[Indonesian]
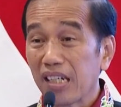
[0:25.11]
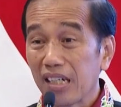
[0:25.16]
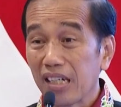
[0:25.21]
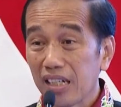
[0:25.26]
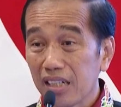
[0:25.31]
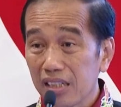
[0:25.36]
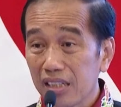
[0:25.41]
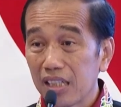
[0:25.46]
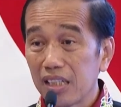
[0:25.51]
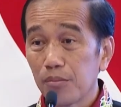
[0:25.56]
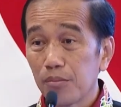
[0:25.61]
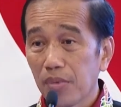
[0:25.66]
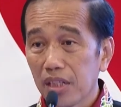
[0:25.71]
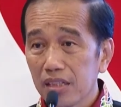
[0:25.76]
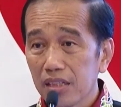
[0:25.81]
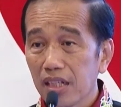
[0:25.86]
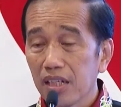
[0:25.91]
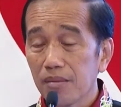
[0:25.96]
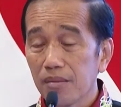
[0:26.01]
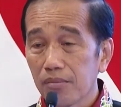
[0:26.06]
ngerti
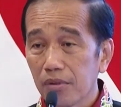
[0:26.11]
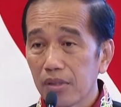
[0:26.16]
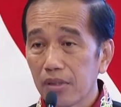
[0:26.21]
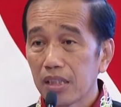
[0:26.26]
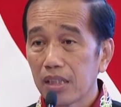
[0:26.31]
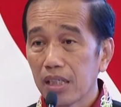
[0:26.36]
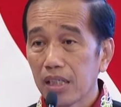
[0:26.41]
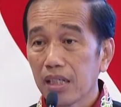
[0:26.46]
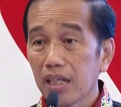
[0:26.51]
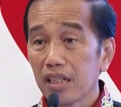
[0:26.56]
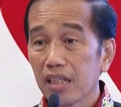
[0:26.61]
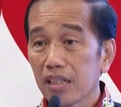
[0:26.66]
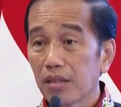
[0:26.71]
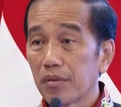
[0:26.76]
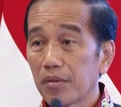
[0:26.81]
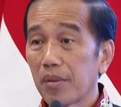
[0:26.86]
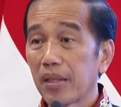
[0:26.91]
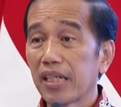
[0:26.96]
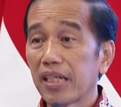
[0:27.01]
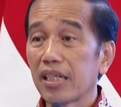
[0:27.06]
masalah politik karena
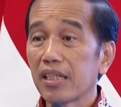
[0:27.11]
memang